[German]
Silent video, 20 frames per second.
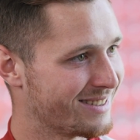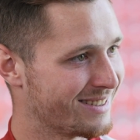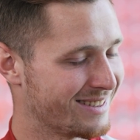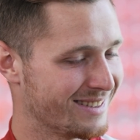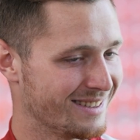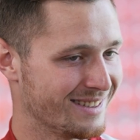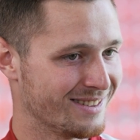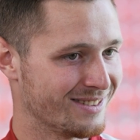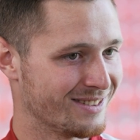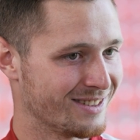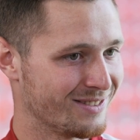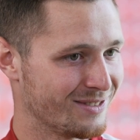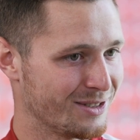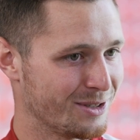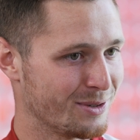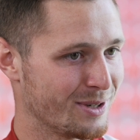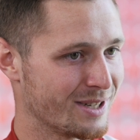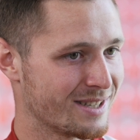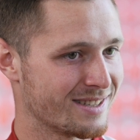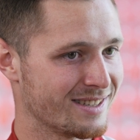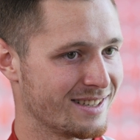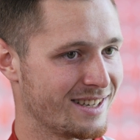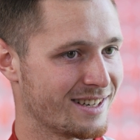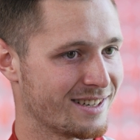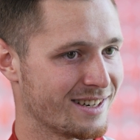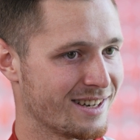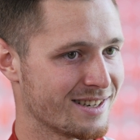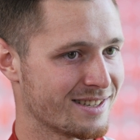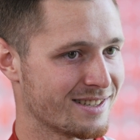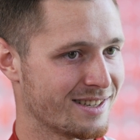Äh, wenn du jetzt einen
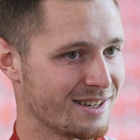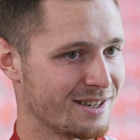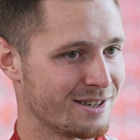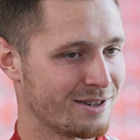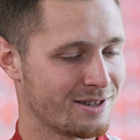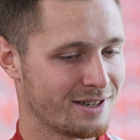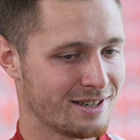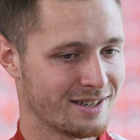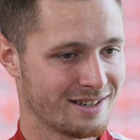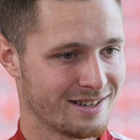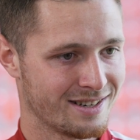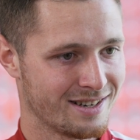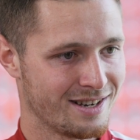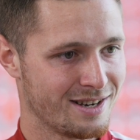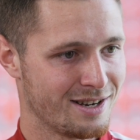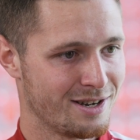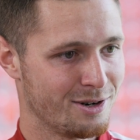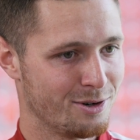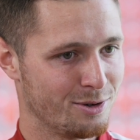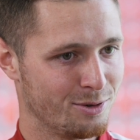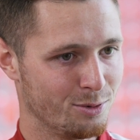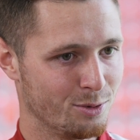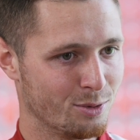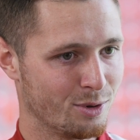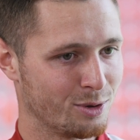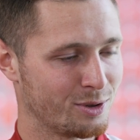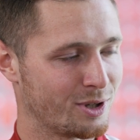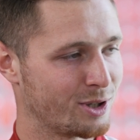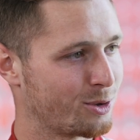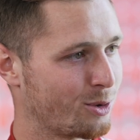Gegner hast, der dich
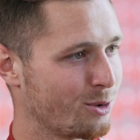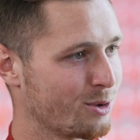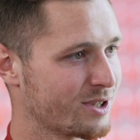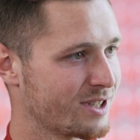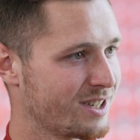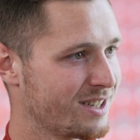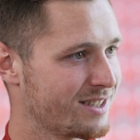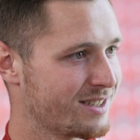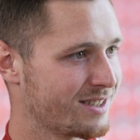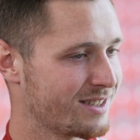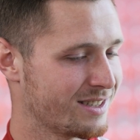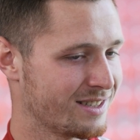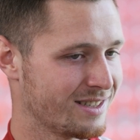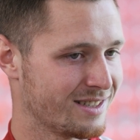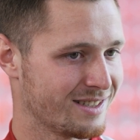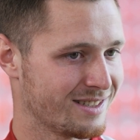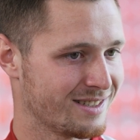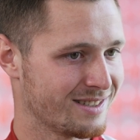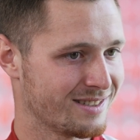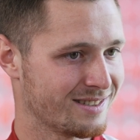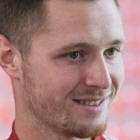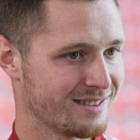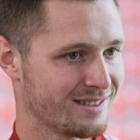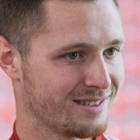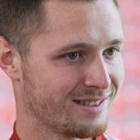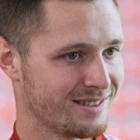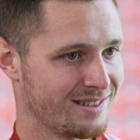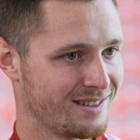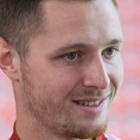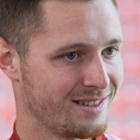nur unter Druck setzt äh,
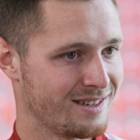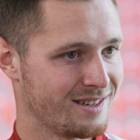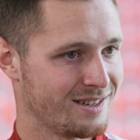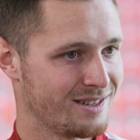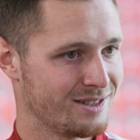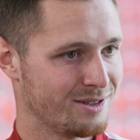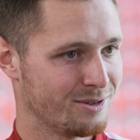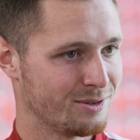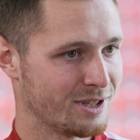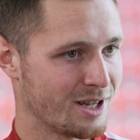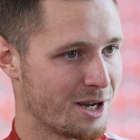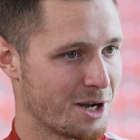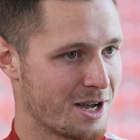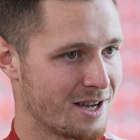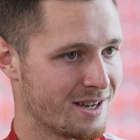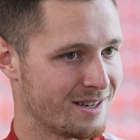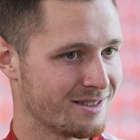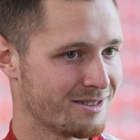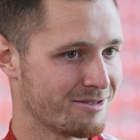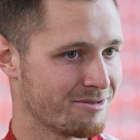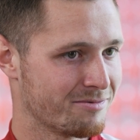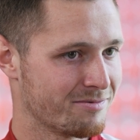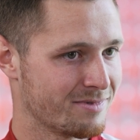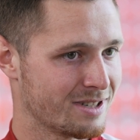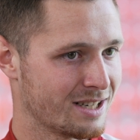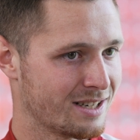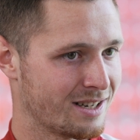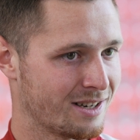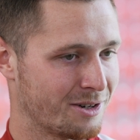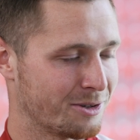und der,
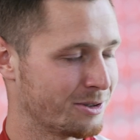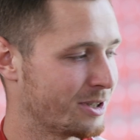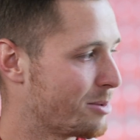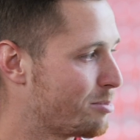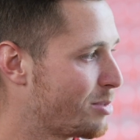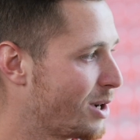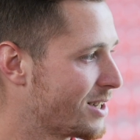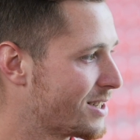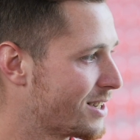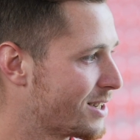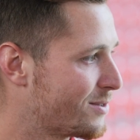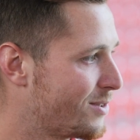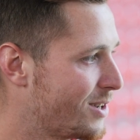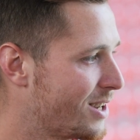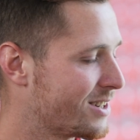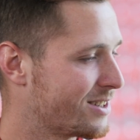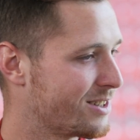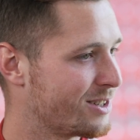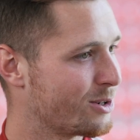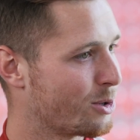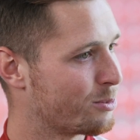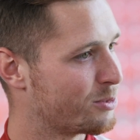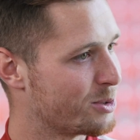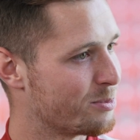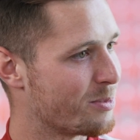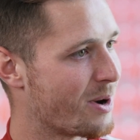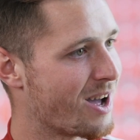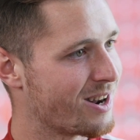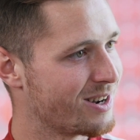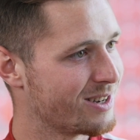Ahnung, der, Platz jetzt vielleicht nicht
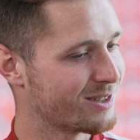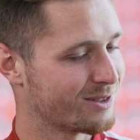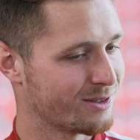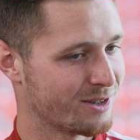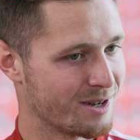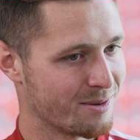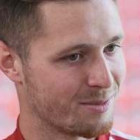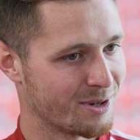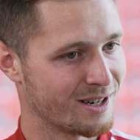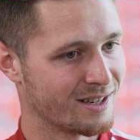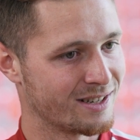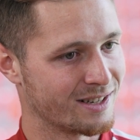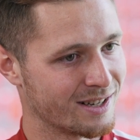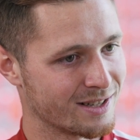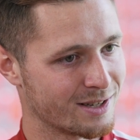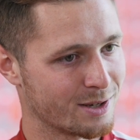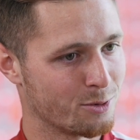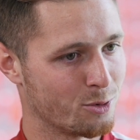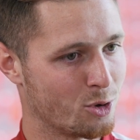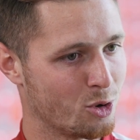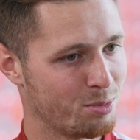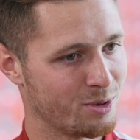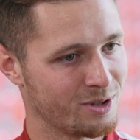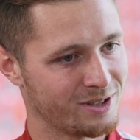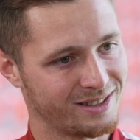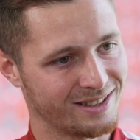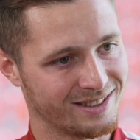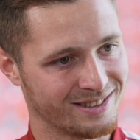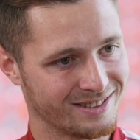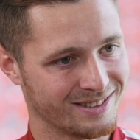optimal ist und der Ball dann die ganze Zeit nur
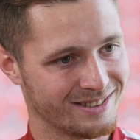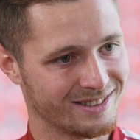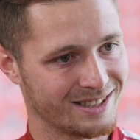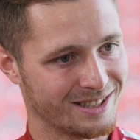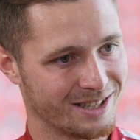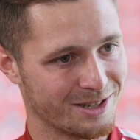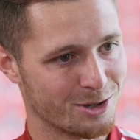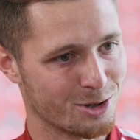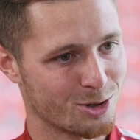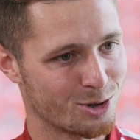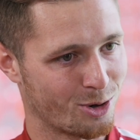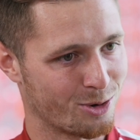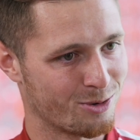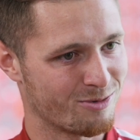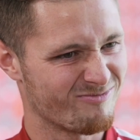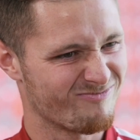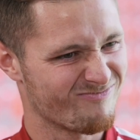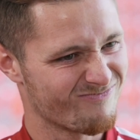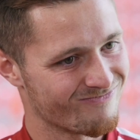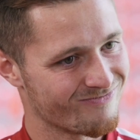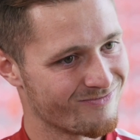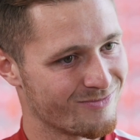huppelt, dann, dann ist schon